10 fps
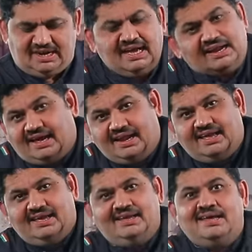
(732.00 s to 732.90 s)
தண்ணியாக
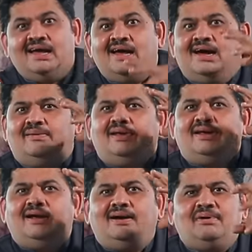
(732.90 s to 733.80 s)
இருக்கான்ல அப்படியே
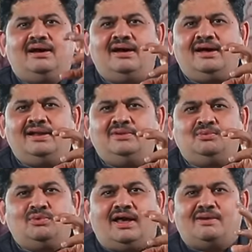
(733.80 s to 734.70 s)
கபால்னு
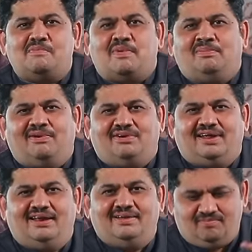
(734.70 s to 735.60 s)
ஊற ஆரம்பிப்பான்
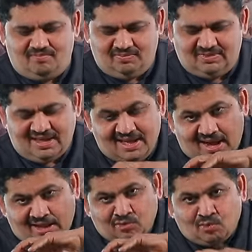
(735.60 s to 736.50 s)
பரோட்டாவில்
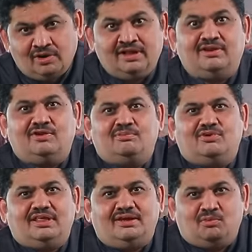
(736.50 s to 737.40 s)
அது ஊறின்னு
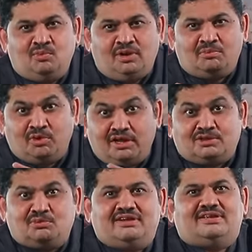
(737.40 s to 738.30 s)
போதே ஊறி
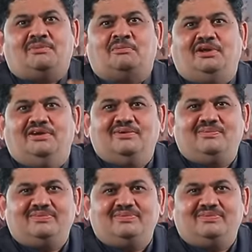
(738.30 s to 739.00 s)
முடிக்கிறதுக்குள்ளே சாப்பிட முடிக்கணும்